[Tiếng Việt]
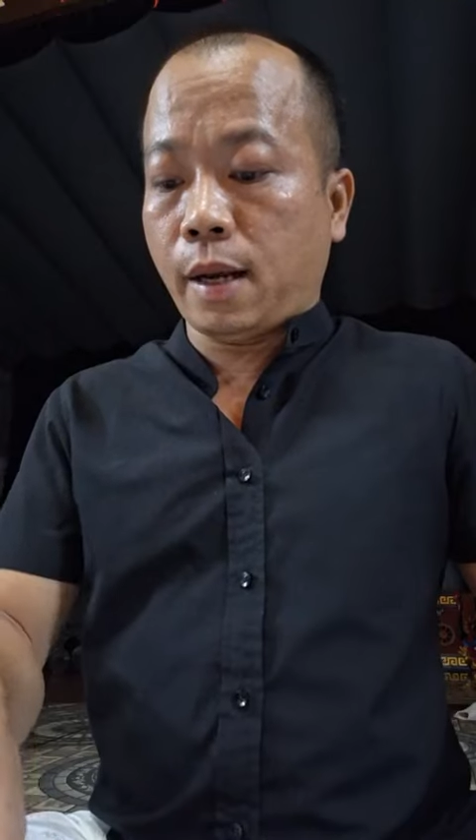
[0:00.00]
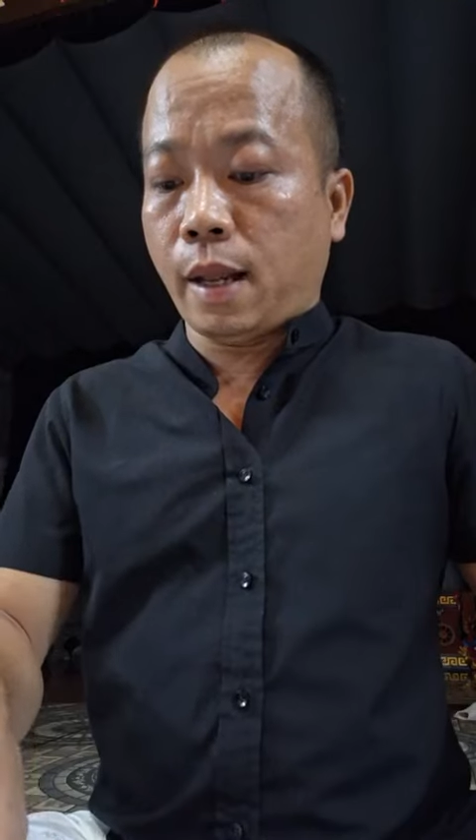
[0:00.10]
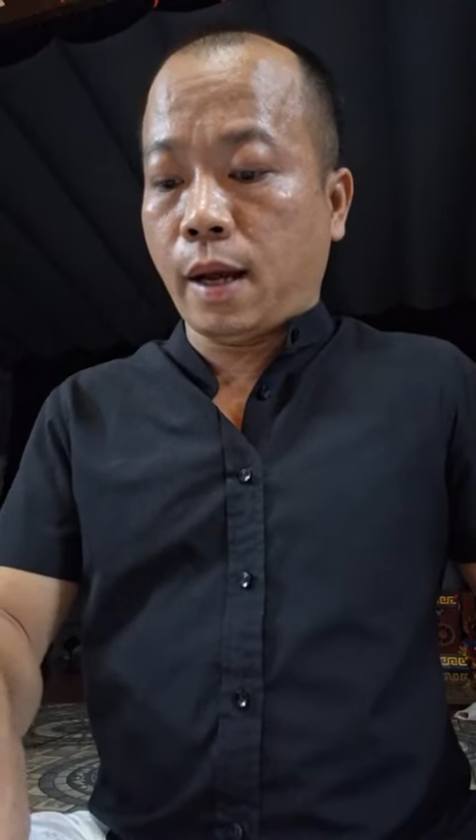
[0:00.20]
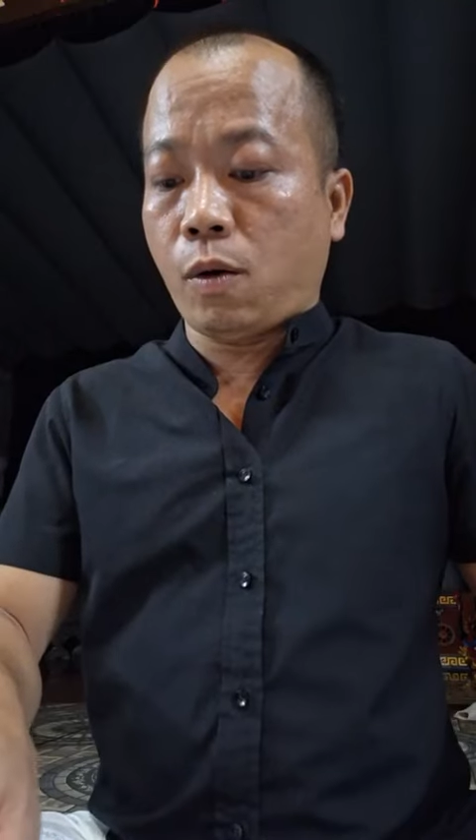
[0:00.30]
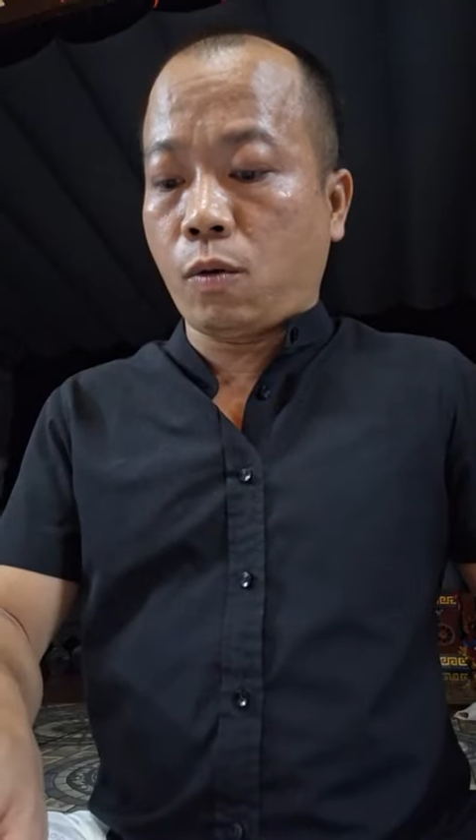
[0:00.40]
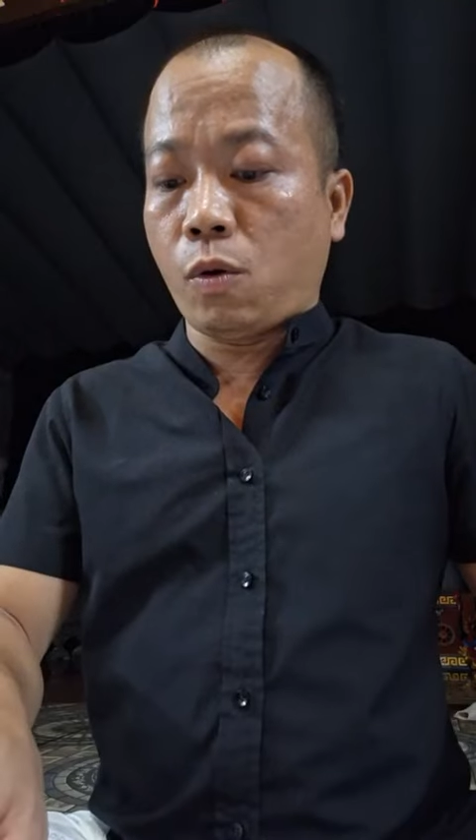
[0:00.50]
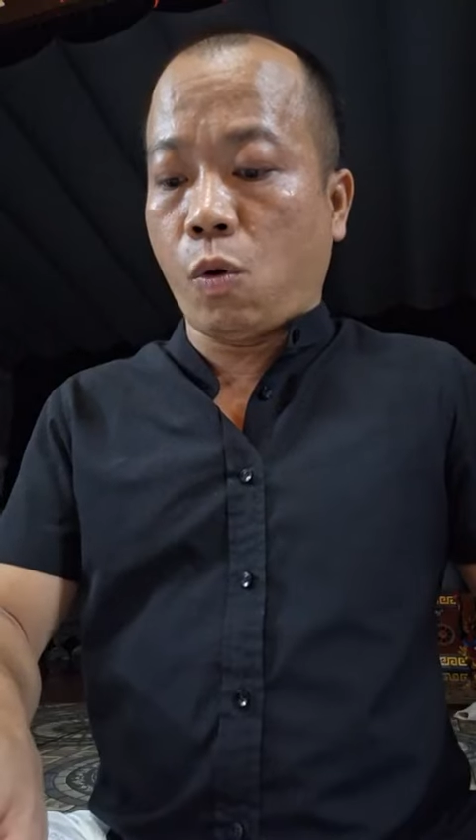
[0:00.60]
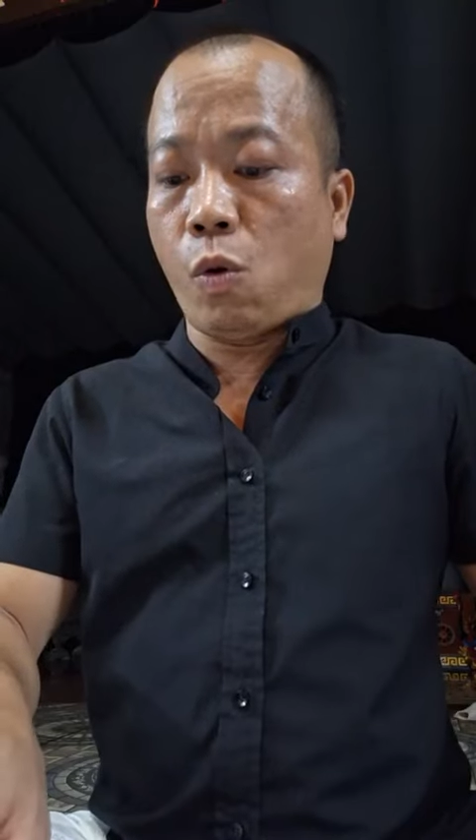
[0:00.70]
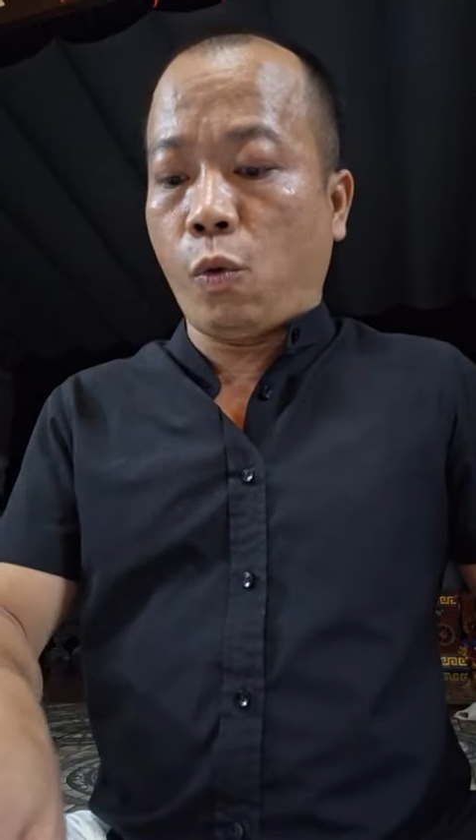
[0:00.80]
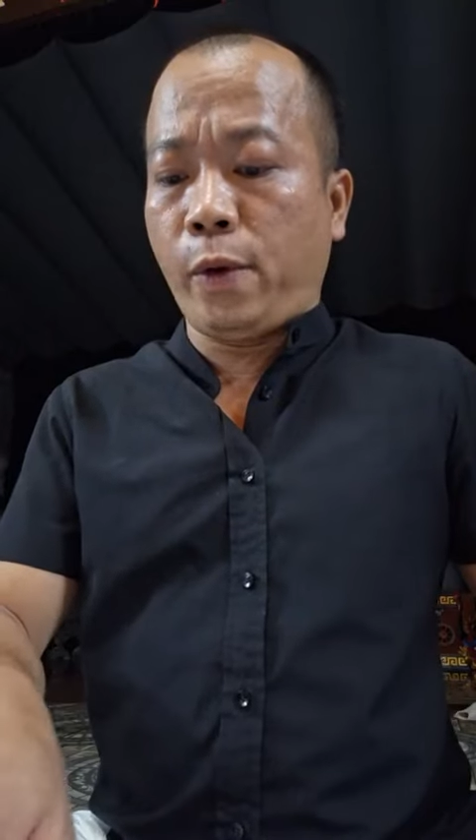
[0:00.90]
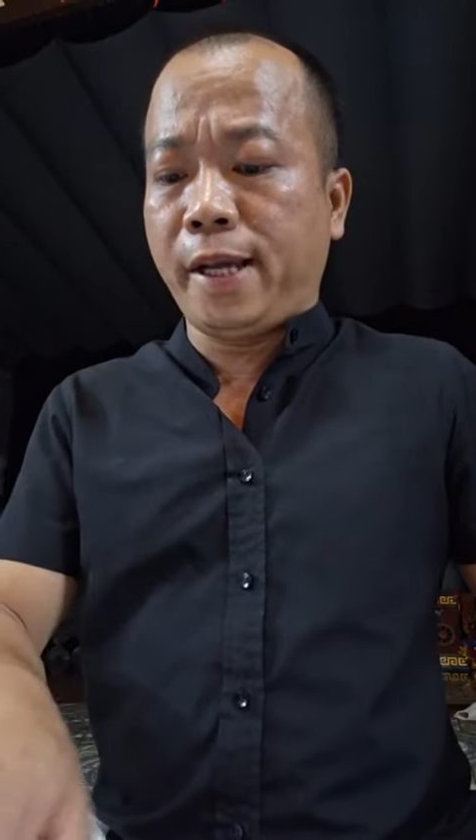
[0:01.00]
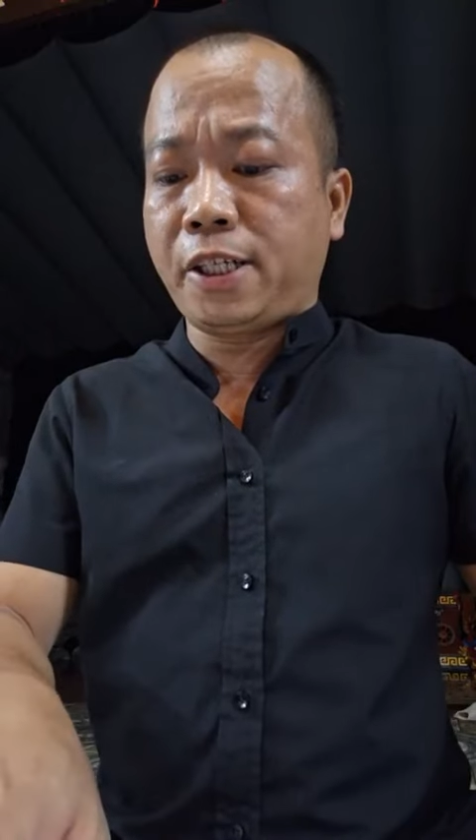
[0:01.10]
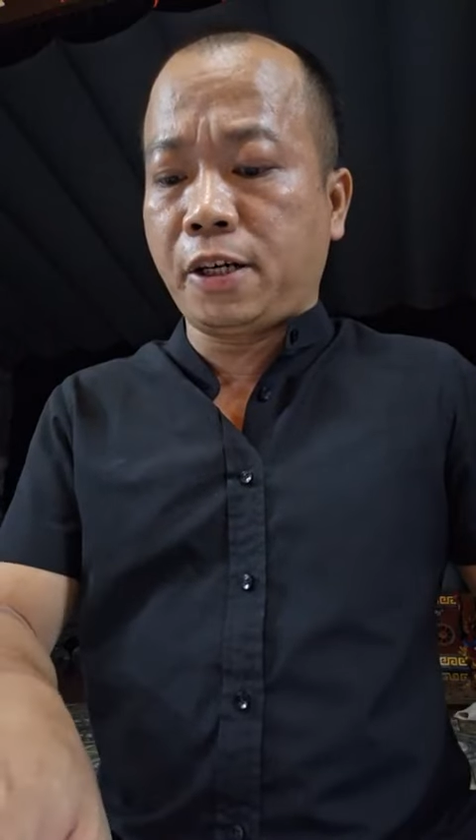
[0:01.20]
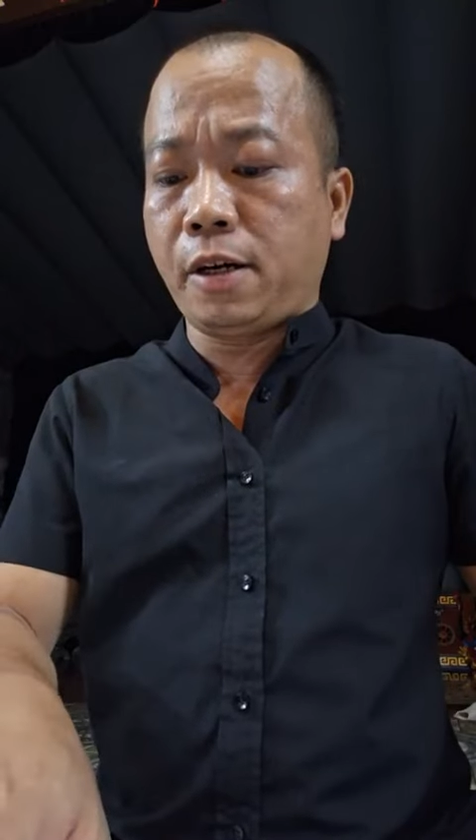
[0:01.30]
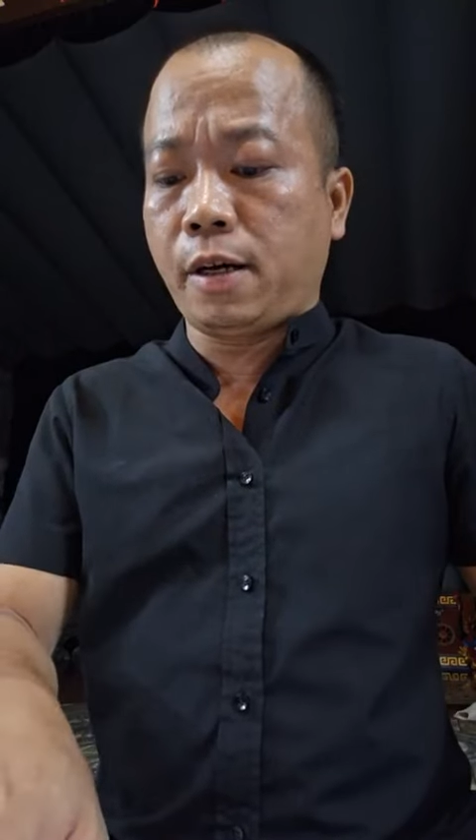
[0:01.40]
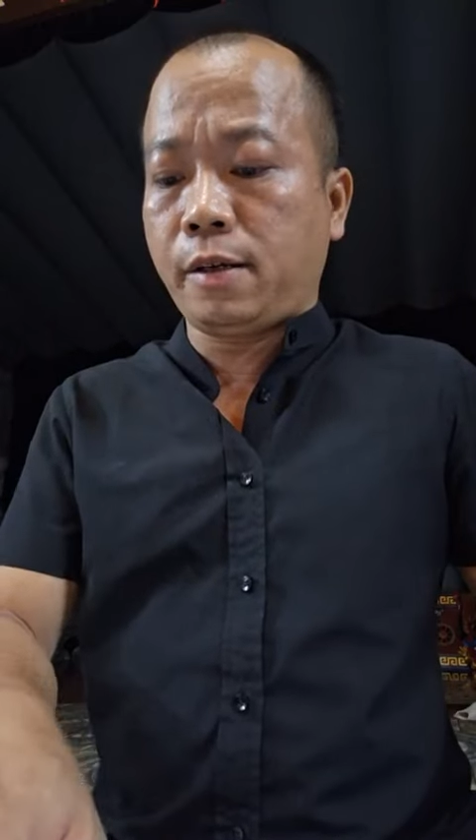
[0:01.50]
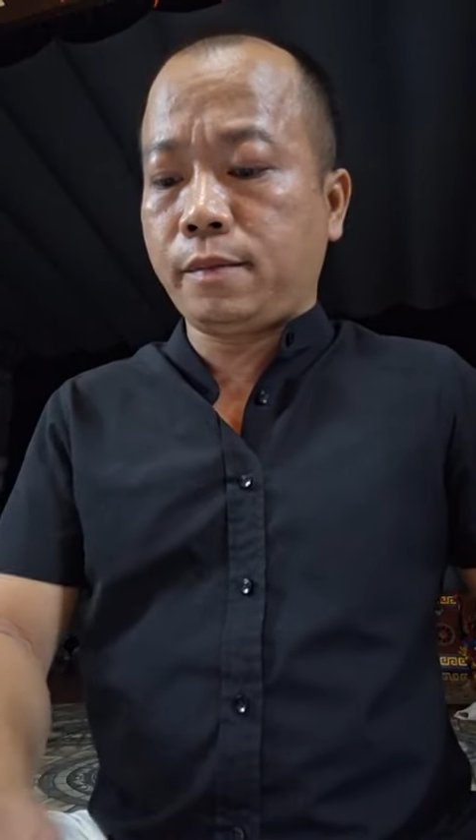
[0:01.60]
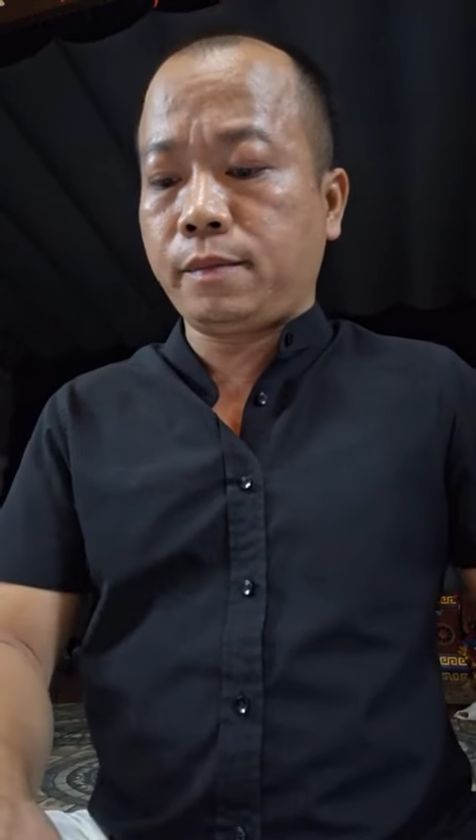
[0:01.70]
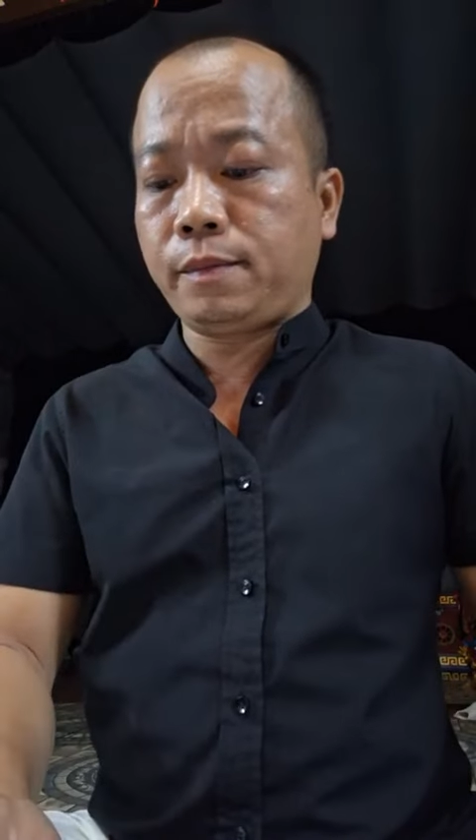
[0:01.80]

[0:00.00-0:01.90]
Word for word: liệu đủ uy chưa